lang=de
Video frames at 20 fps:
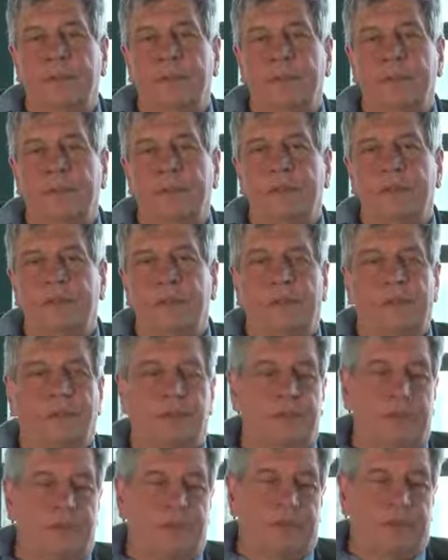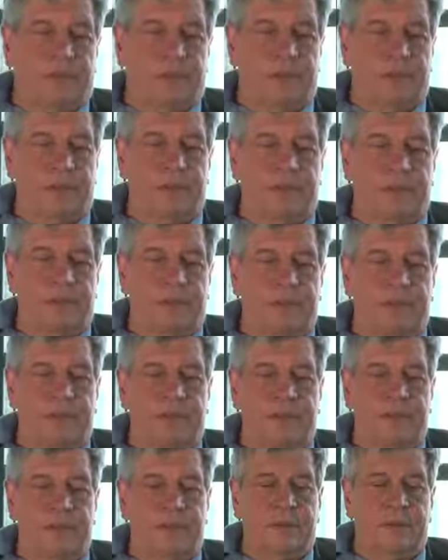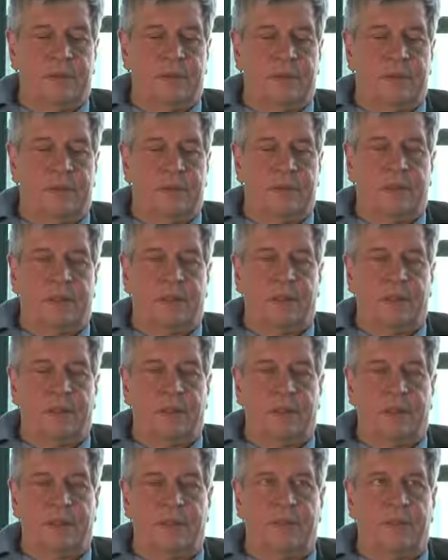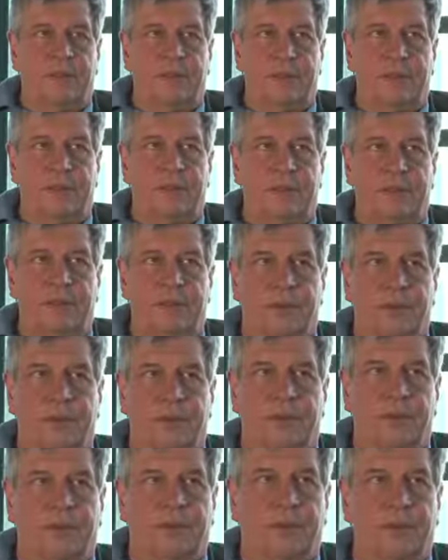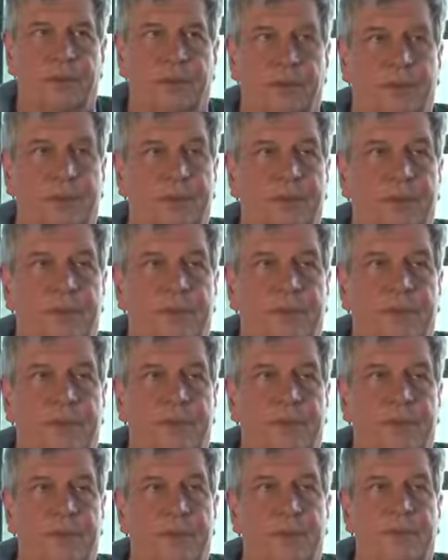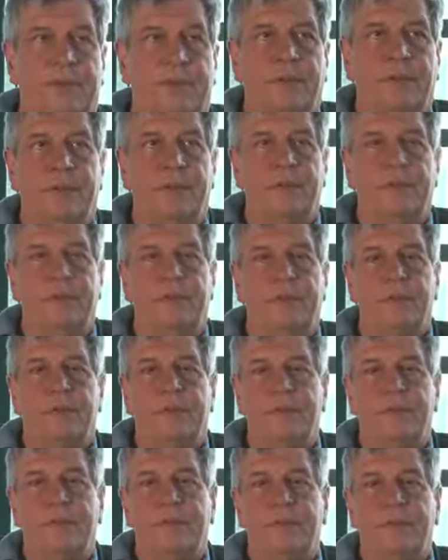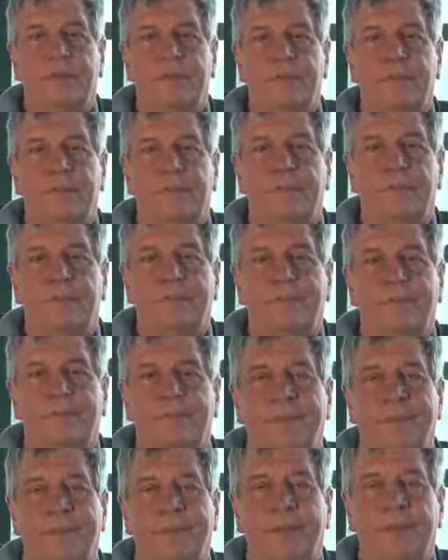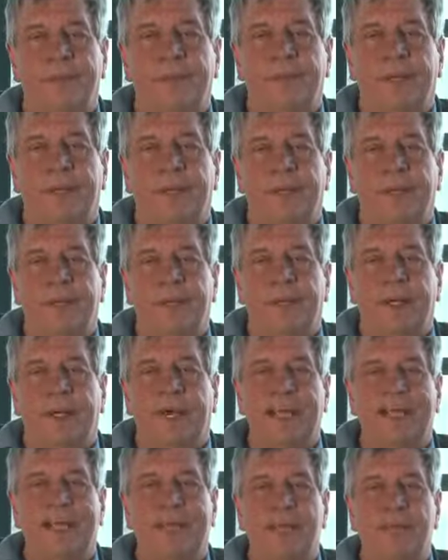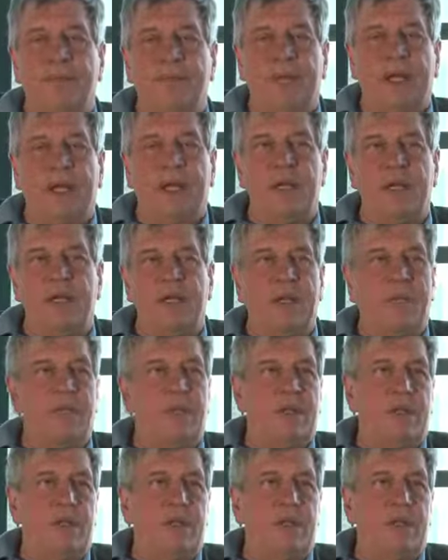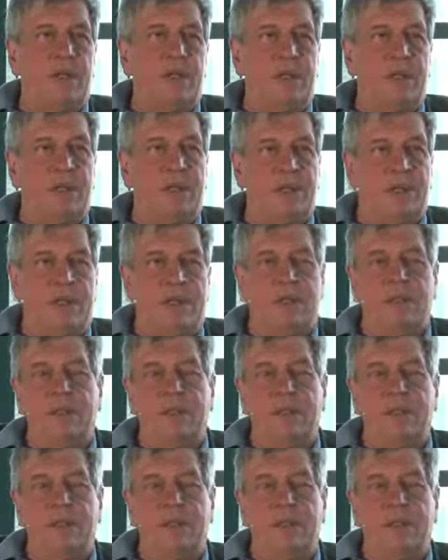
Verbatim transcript: das Ergebnis war, dass es keinerlei Informationen gegeben hat dazu. Das wurde ähm, allgemein dementiert,